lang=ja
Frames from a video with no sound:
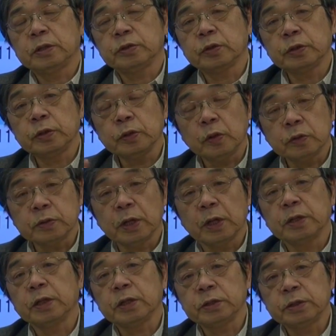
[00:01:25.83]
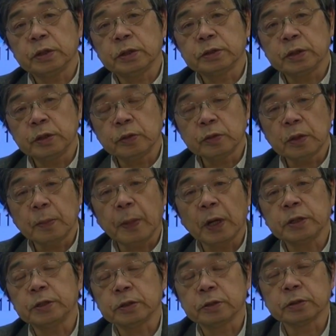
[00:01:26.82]
非常に国内的にですね、いろんな
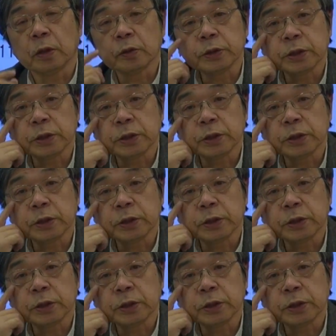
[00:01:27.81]
パニックが